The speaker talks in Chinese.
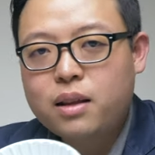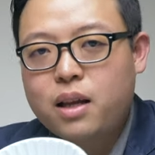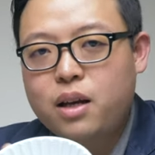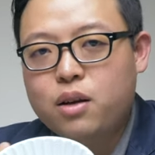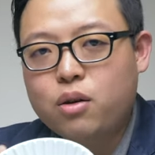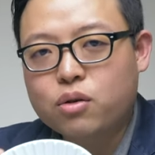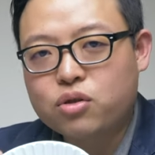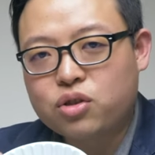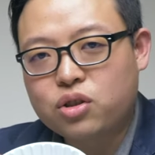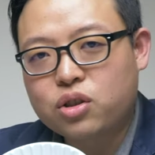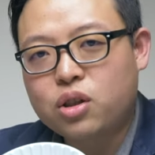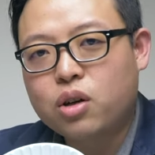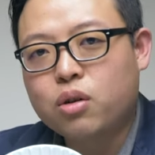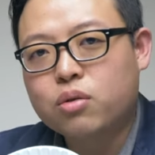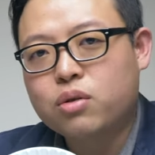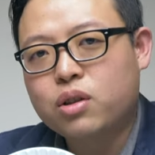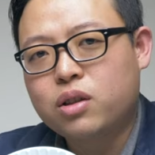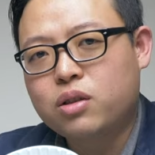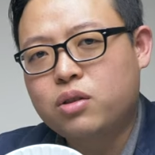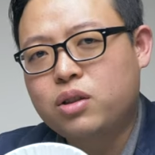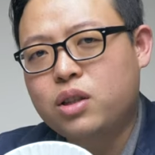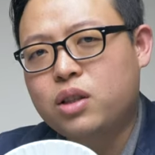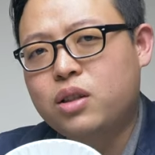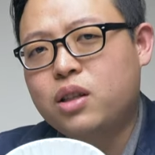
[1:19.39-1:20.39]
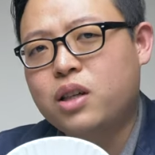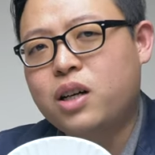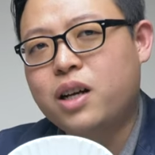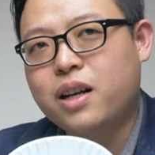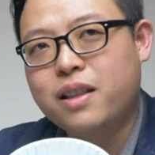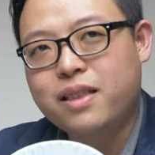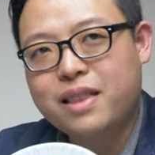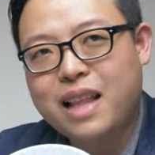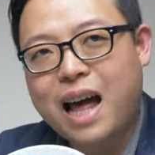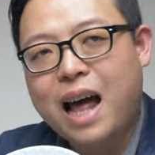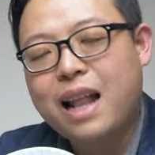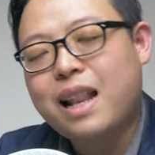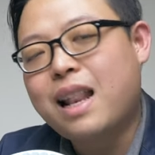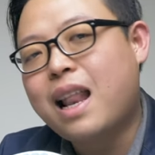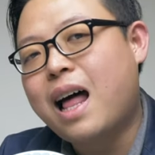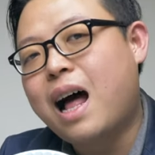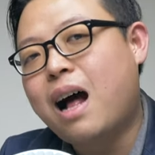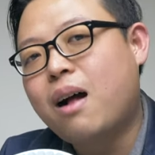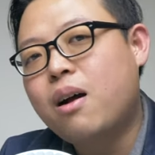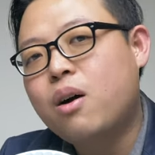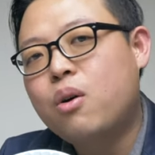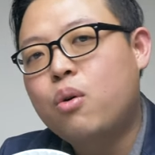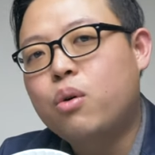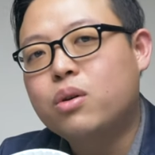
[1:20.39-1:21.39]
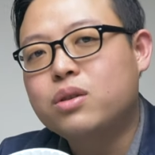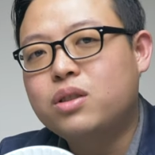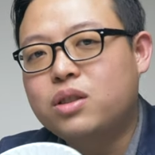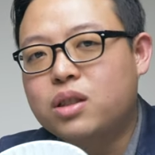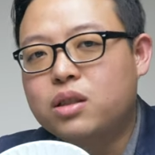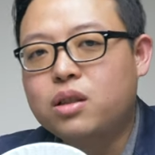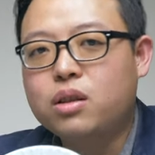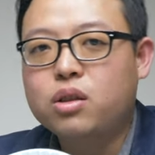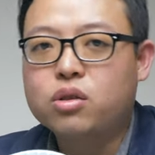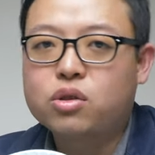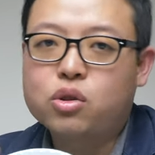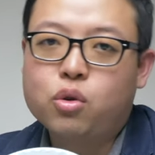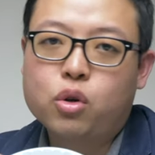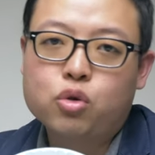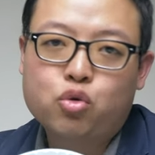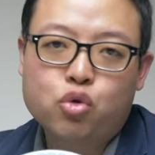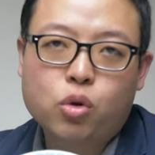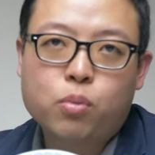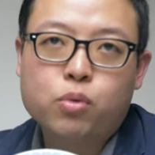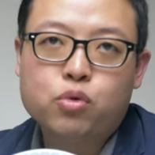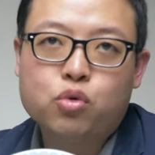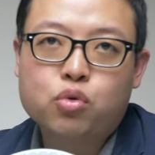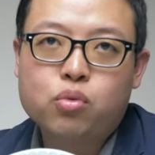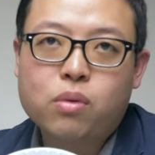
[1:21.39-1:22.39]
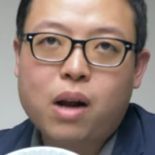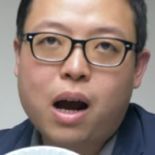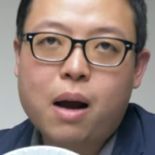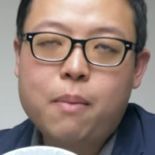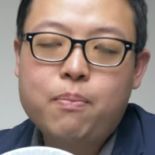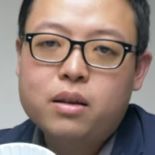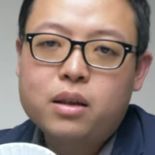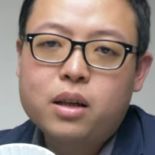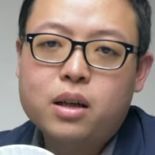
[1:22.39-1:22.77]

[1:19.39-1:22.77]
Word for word: 但有时候呢，真的很难啦，或者真的有时候做不出来，